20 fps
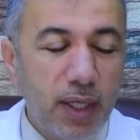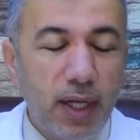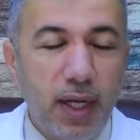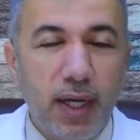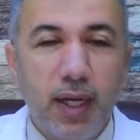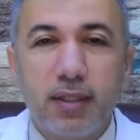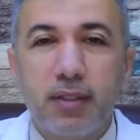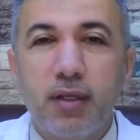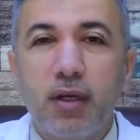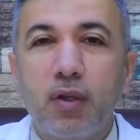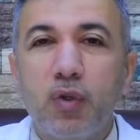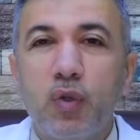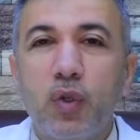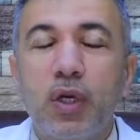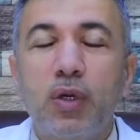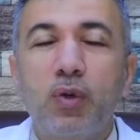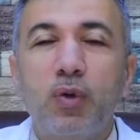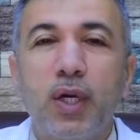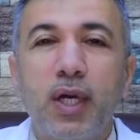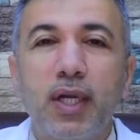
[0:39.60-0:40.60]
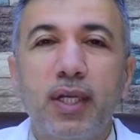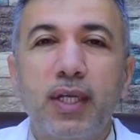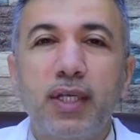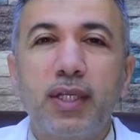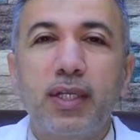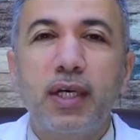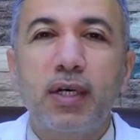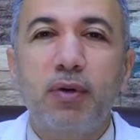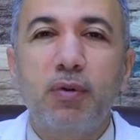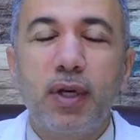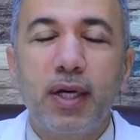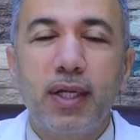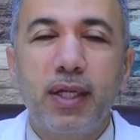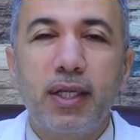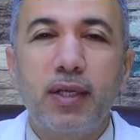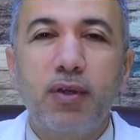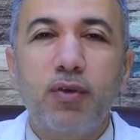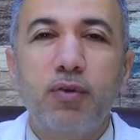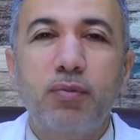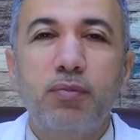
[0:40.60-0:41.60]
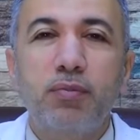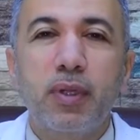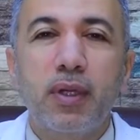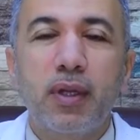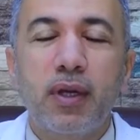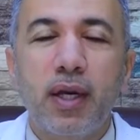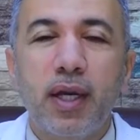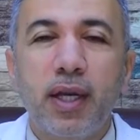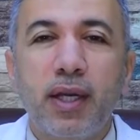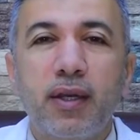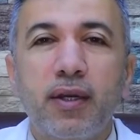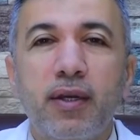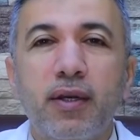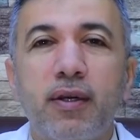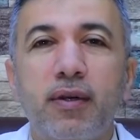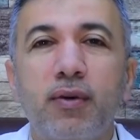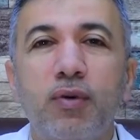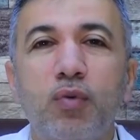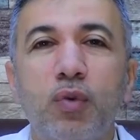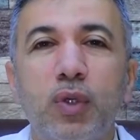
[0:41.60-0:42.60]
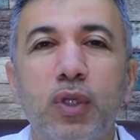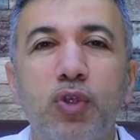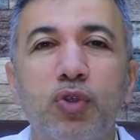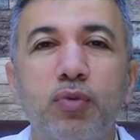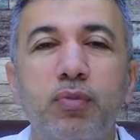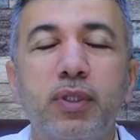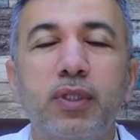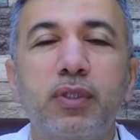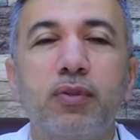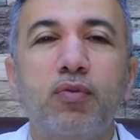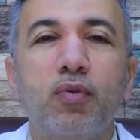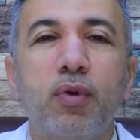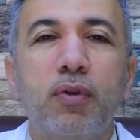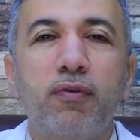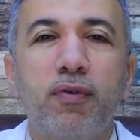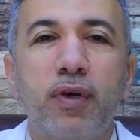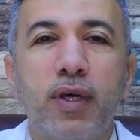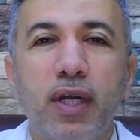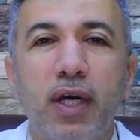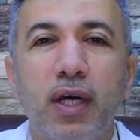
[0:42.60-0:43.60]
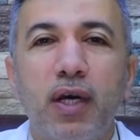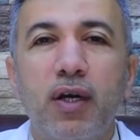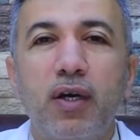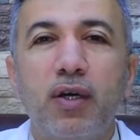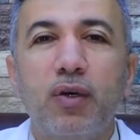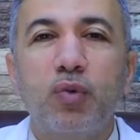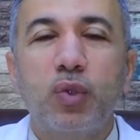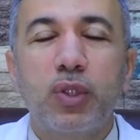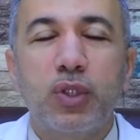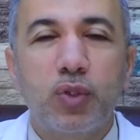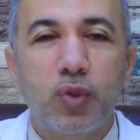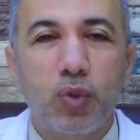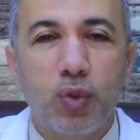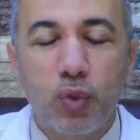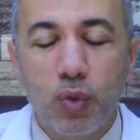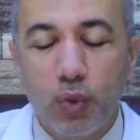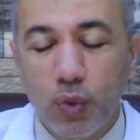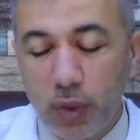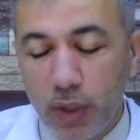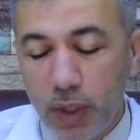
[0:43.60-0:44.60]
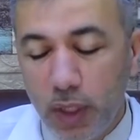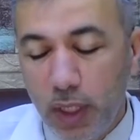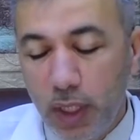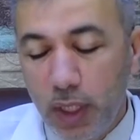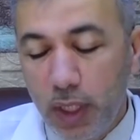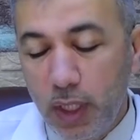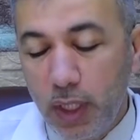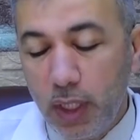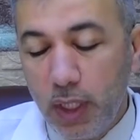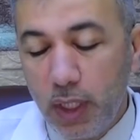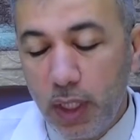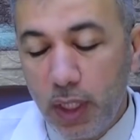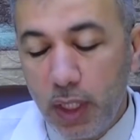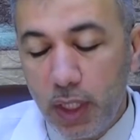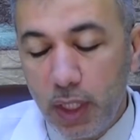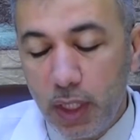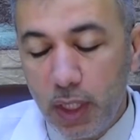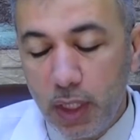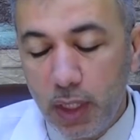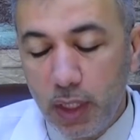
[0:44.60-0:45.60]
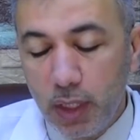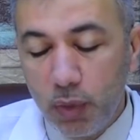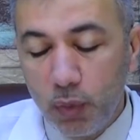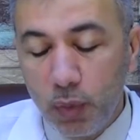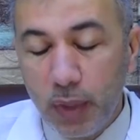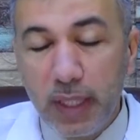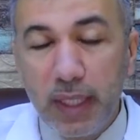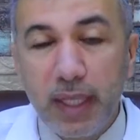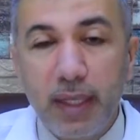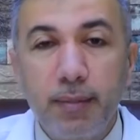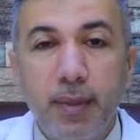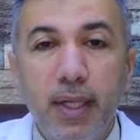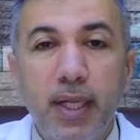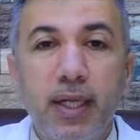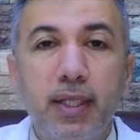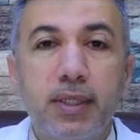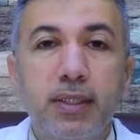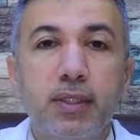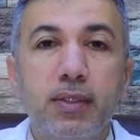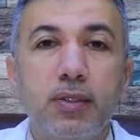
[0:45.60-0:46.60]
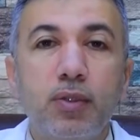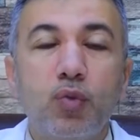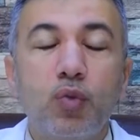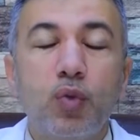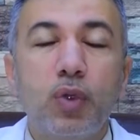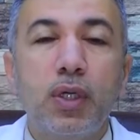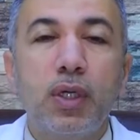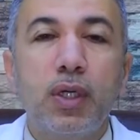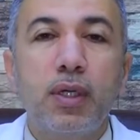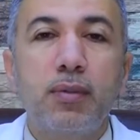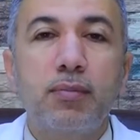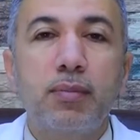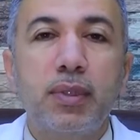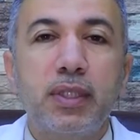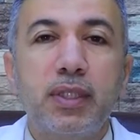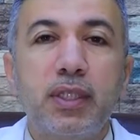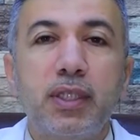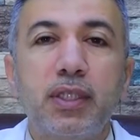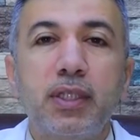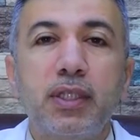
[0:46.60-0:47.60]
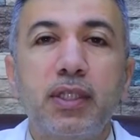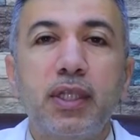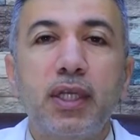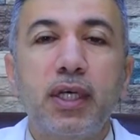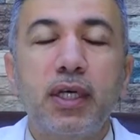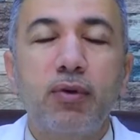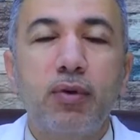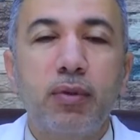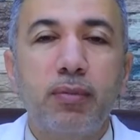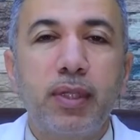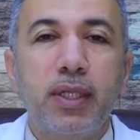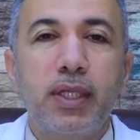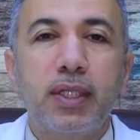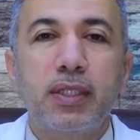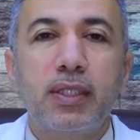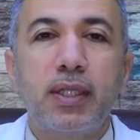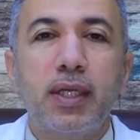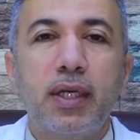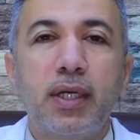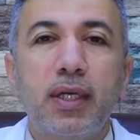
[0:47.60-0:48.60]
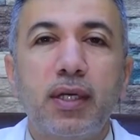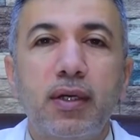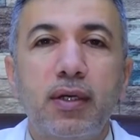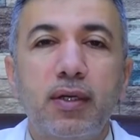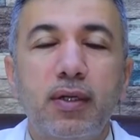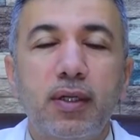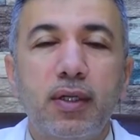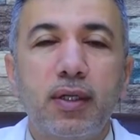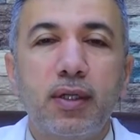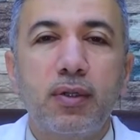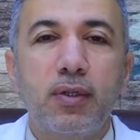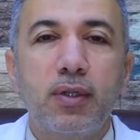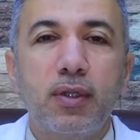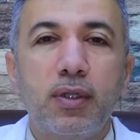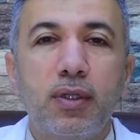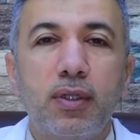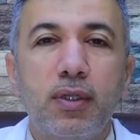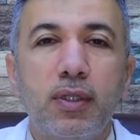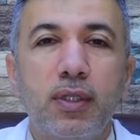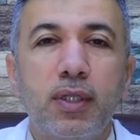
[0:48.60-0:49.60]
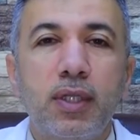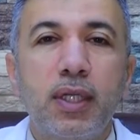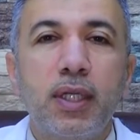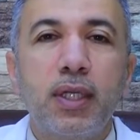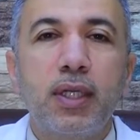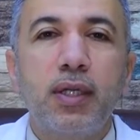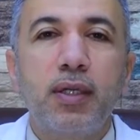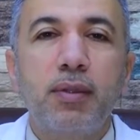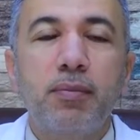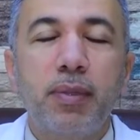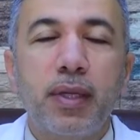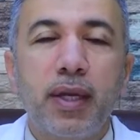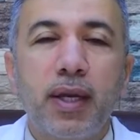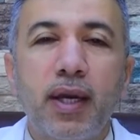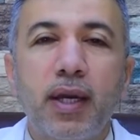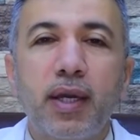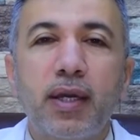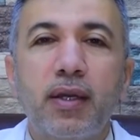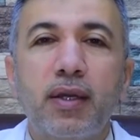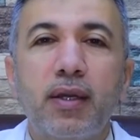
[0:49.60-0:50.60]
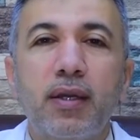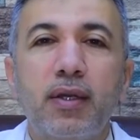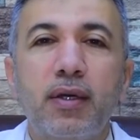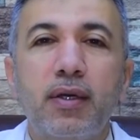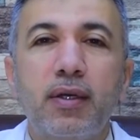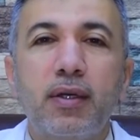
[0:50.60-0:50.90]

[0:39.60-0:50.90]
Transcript: أعاده الله علينا وعليكم بالخير واليمن والفرح والسرور آه، والأمان ومدينتنا وبلدنا آه، بخير